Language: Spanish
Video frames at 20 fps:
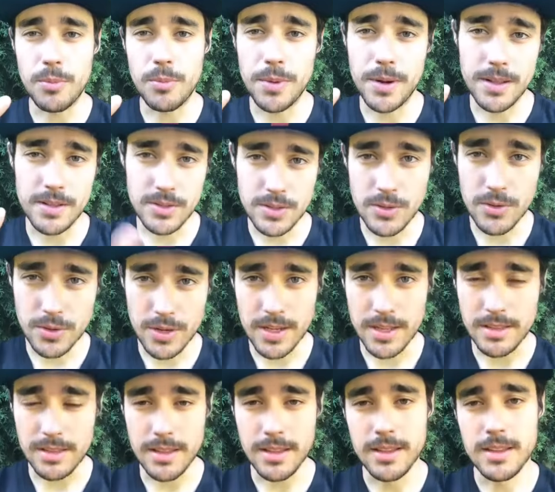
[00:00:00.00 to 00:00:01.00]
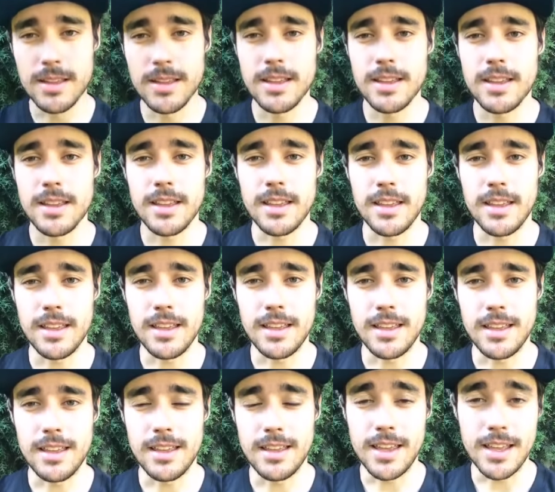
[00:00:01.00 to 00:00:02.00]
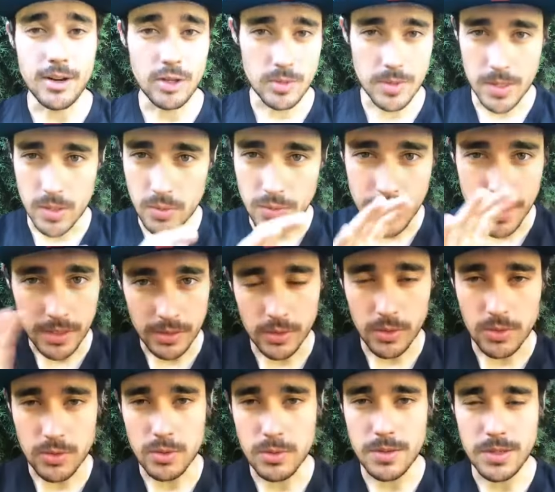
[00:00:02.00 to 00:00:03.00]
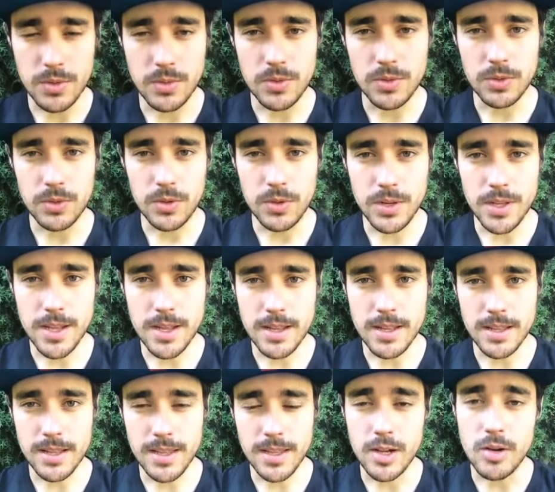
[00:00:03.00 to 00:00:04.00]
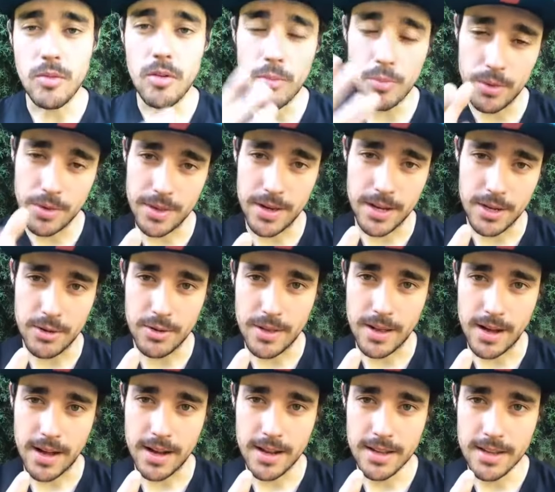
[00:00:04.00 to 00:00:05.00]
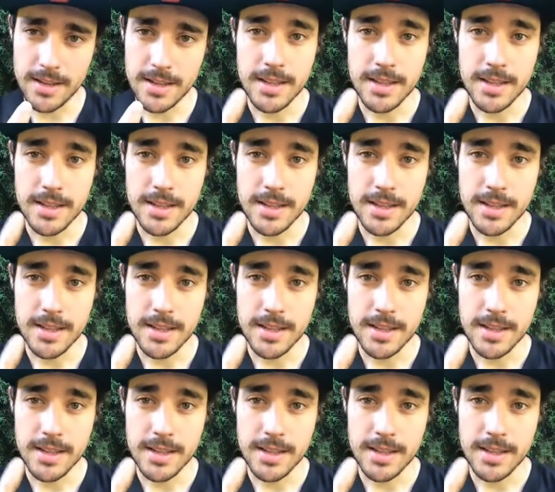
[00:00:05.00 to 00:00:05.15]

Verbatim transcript: operación urgente eh, y ahí nos va a contar todo sobre su historia y cómo pueden ayudarla.